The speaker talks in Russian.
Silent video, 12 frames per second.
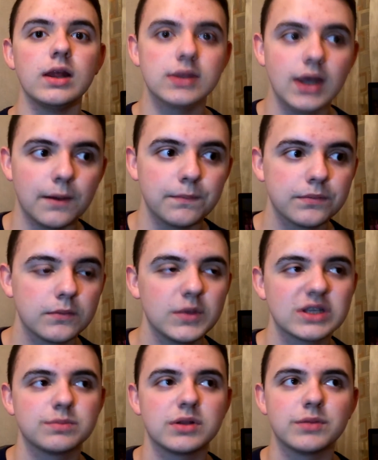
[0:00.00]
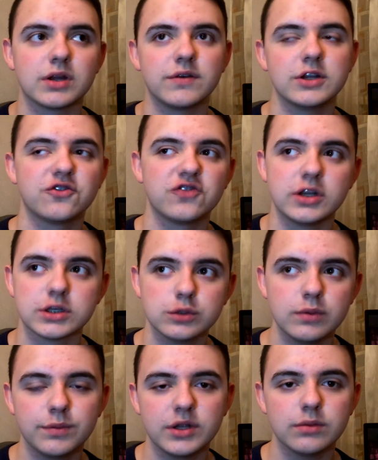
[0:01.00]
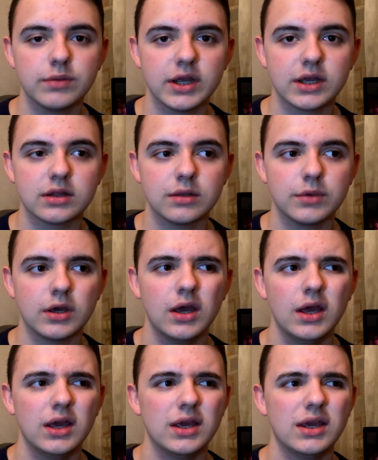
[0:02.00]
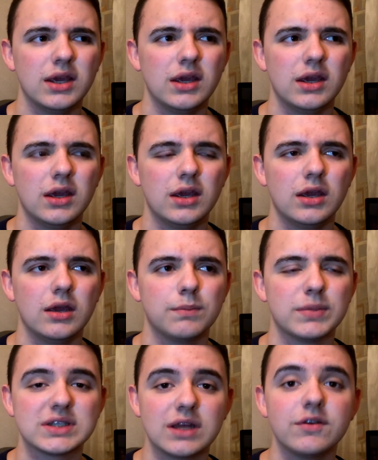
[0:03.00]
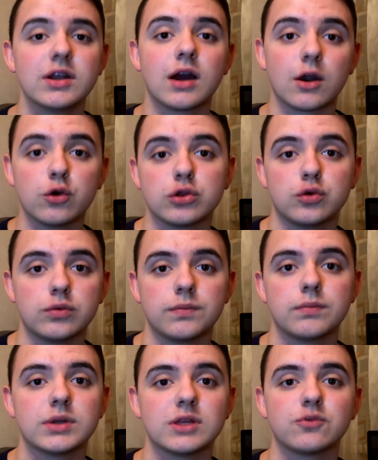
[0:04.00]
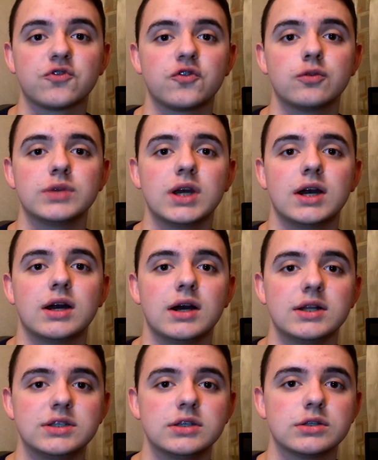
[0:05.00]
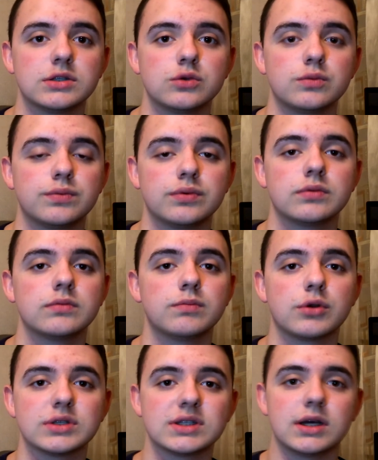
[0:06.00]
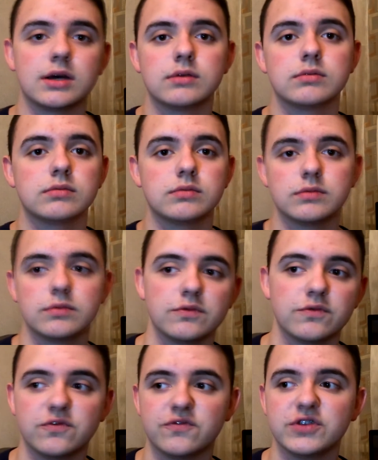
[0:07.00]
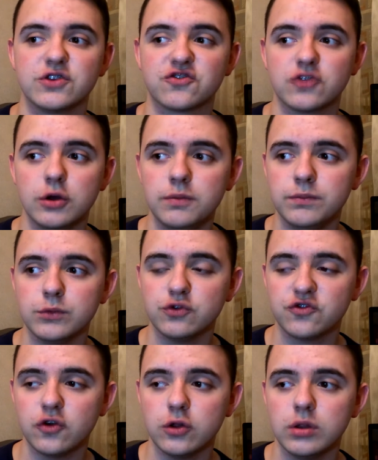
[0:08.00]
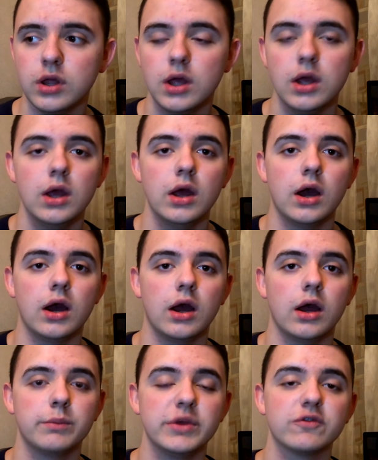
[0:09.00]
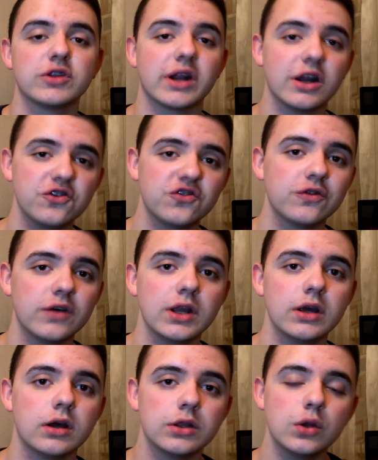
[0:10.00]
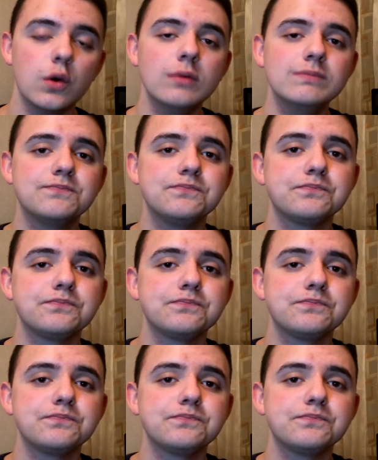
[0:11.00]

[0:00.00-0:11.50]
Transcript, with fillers: Да, мне запломбировали 4 зуба перед брекетами и поставили коронку, потому что у меня один зуб просто в ничто ушел, э, мне его наращивали, но